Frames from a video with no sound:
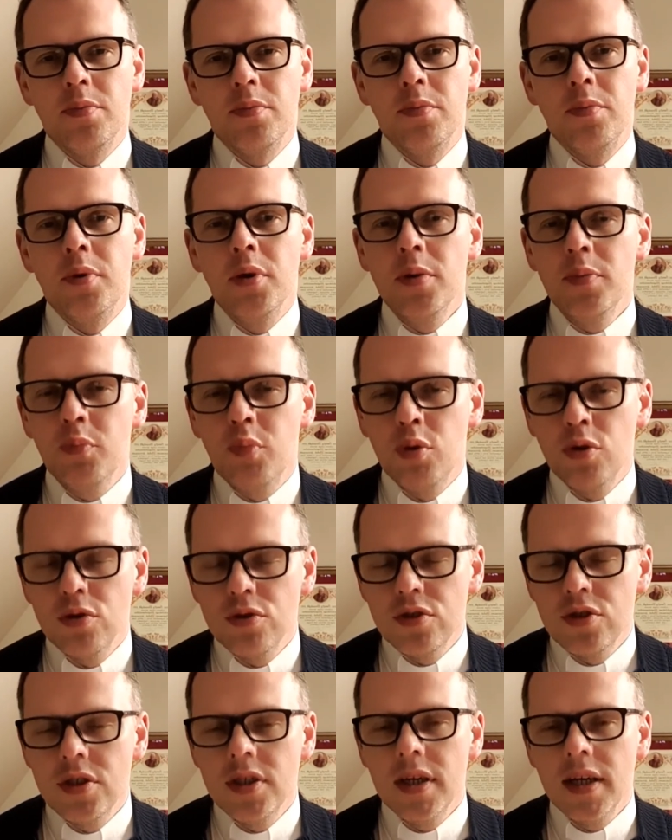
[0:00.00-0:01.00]
by
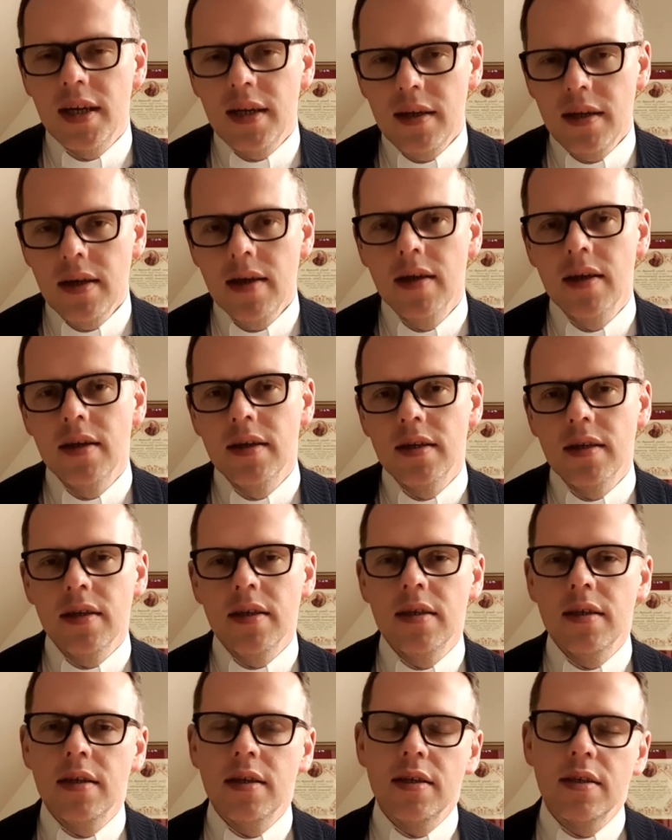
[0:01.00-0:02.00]
później
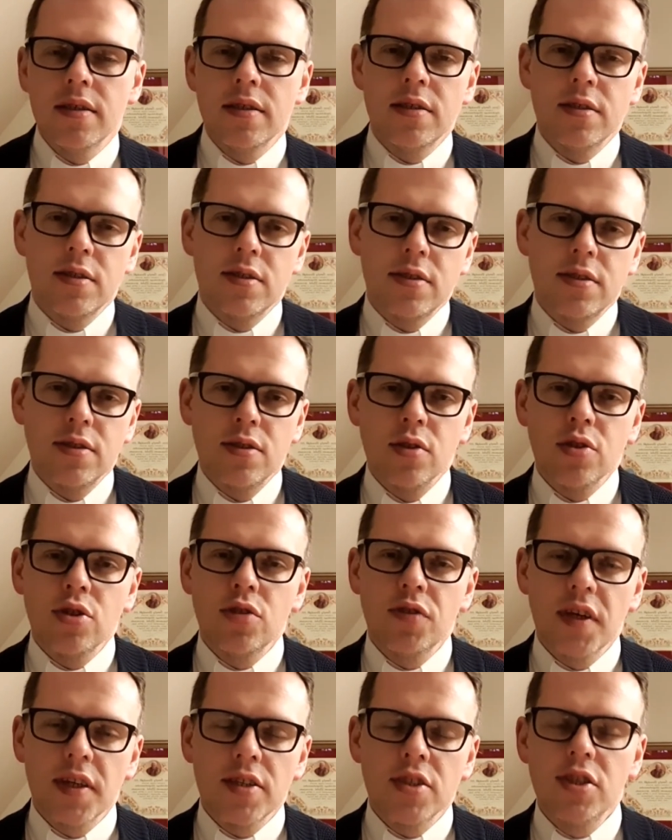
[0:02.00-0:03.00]
e, z
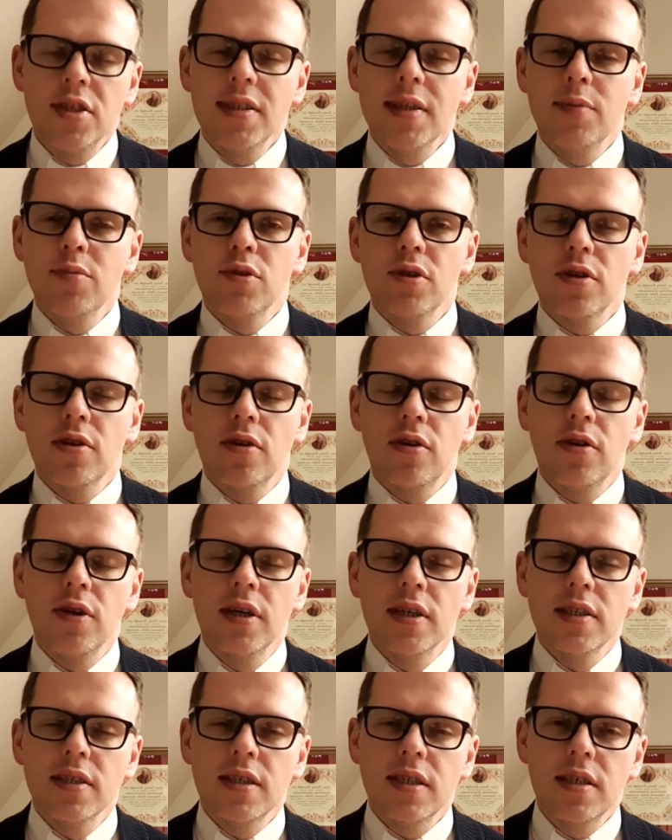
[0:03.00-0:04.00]
doświadczeniem tego
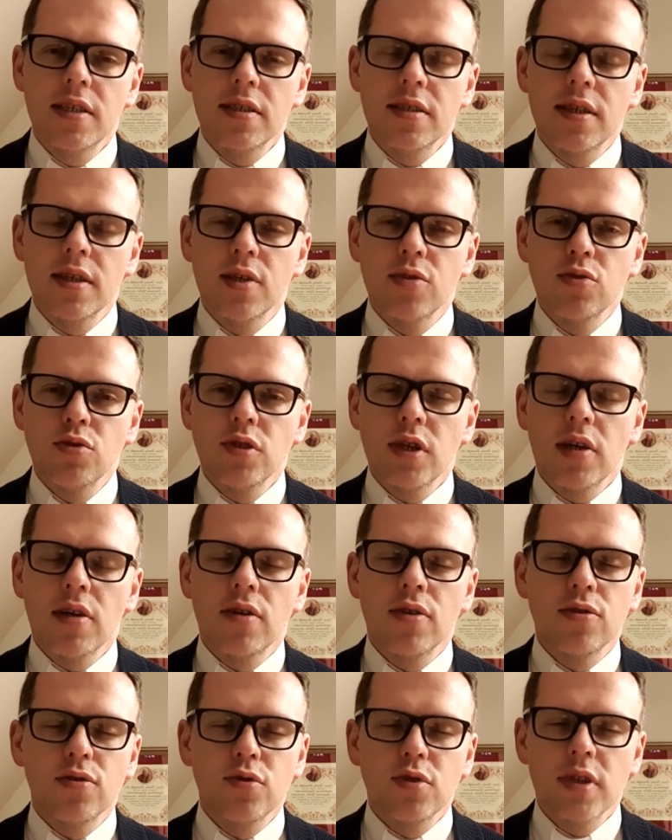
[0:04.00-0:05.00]
serca Jezusa
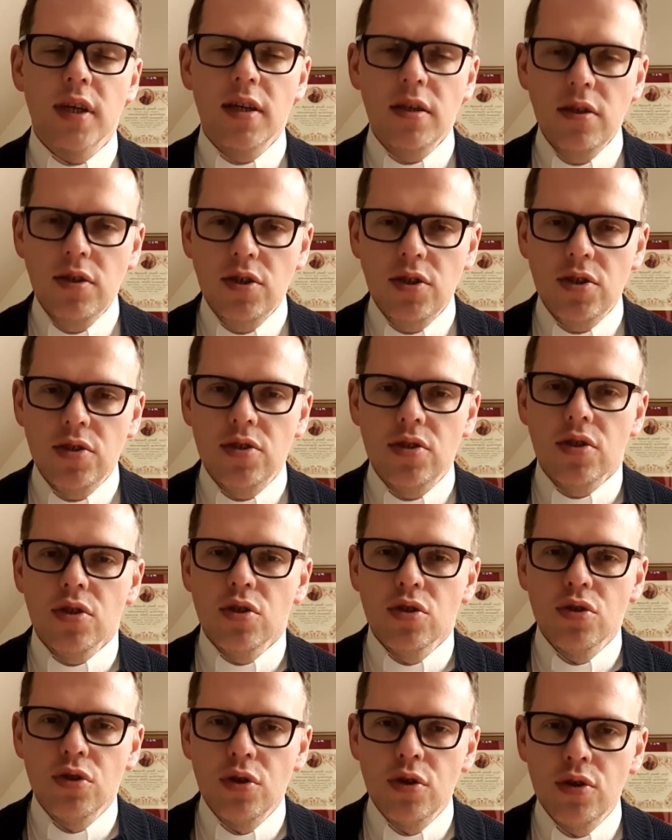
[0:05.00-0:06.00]
Chrystusa iść
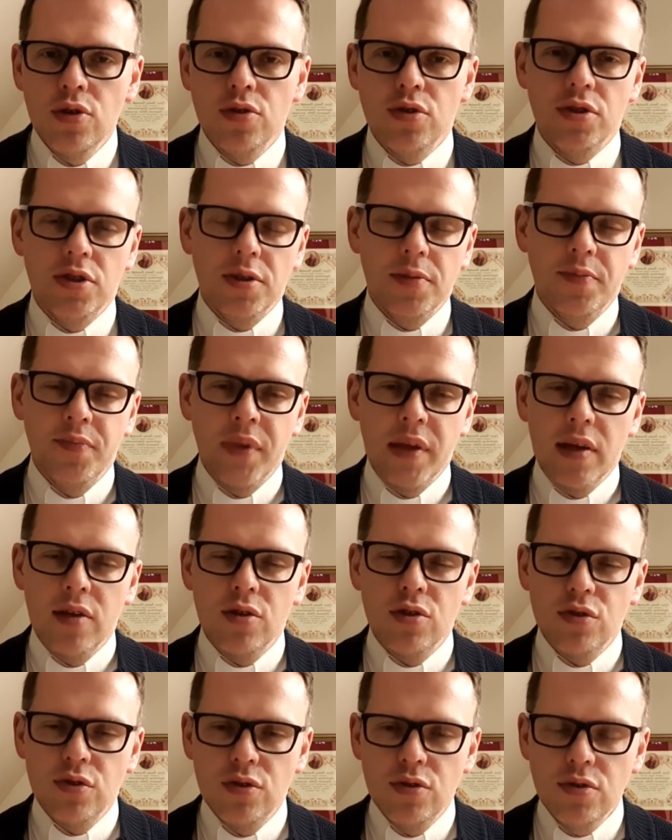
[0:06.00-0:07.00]
do ludzi.
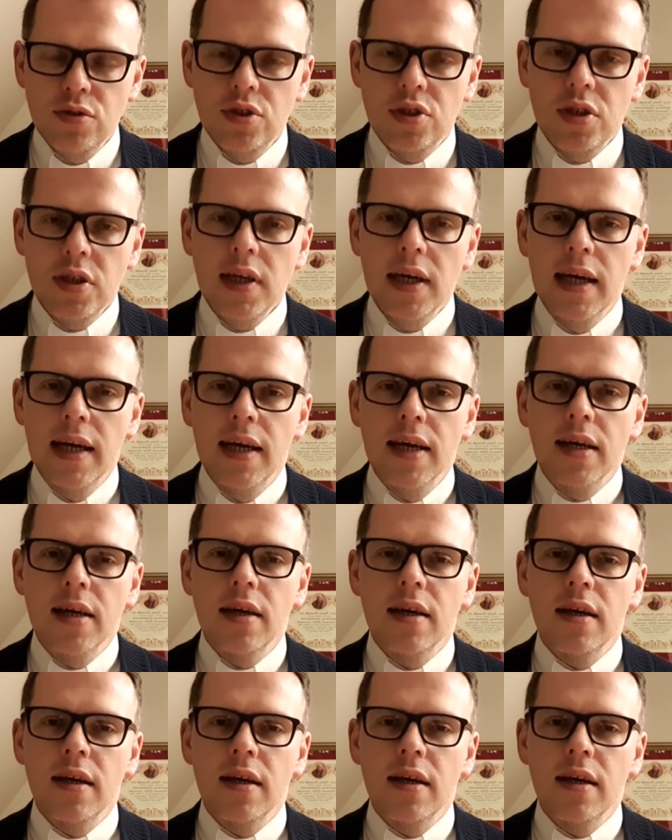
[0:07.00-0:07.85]
Do ludzi, e,